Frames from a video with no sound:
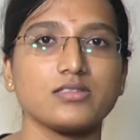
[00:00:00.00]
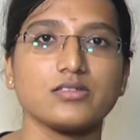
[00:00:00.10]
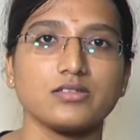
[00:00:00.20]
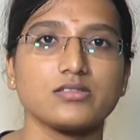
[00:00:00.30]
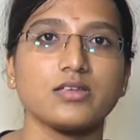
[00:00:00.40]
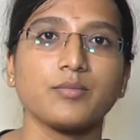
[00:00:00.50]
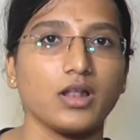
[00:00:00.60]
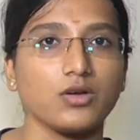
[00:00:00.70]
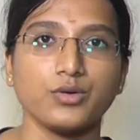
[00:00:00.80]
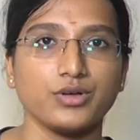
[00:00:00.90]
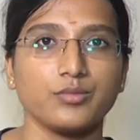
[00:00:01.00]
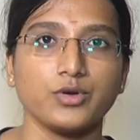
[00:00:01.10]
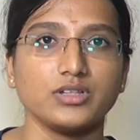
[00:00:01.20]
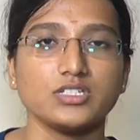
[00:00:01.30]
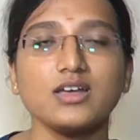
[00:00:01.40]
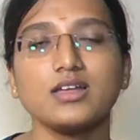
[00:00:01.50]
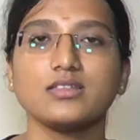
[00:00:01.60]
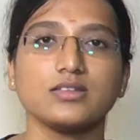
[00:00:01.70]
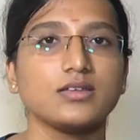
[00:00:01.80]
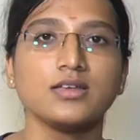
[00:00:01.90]
ஆன்சர்ஸ் நம்மளால் கொடுக்க முடிஞ்சால்
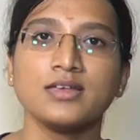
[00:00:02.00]
அது